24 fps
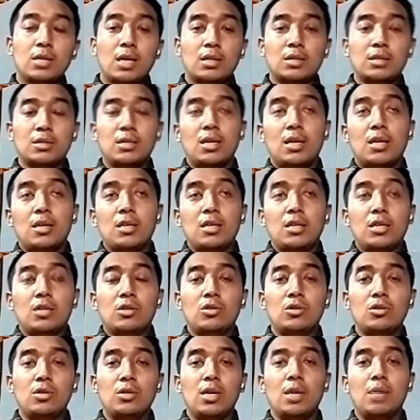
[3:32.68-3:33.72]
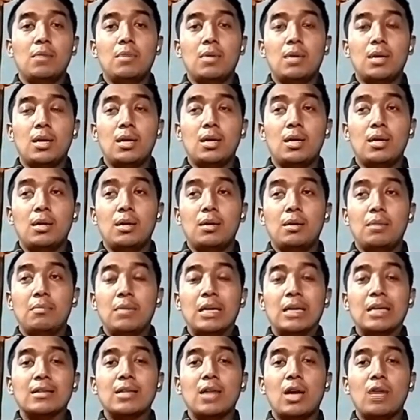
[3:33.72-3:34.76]
Di saat kejadian itu yang
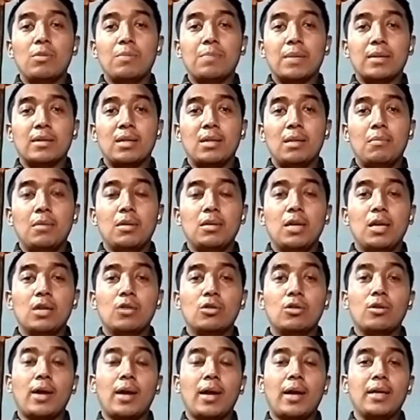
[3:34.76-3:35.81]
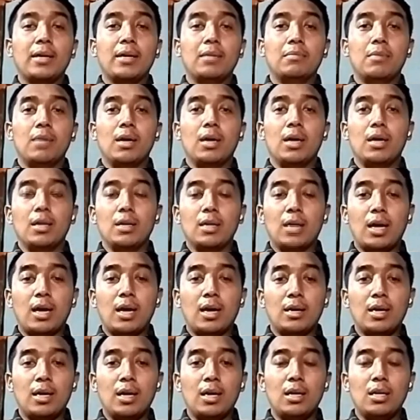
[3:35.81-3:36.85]
mengetahui pertama yaitu neneknya Mbak,
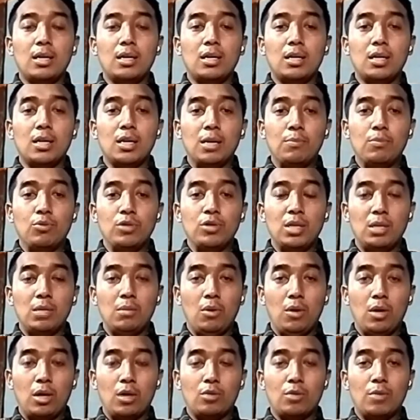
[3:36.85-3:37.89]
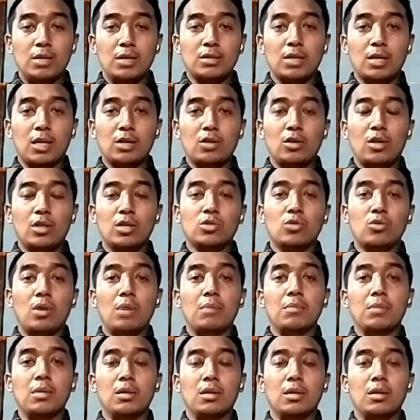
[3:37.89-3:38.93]
karena e, ibunya dibawa ke rumah sakit oleh
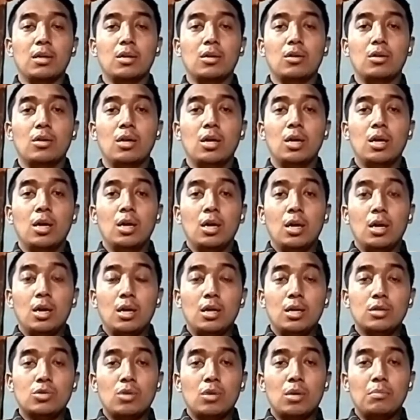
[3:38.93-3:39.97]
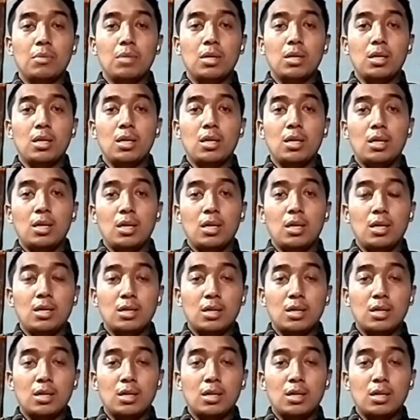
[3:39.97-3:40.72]
suami suami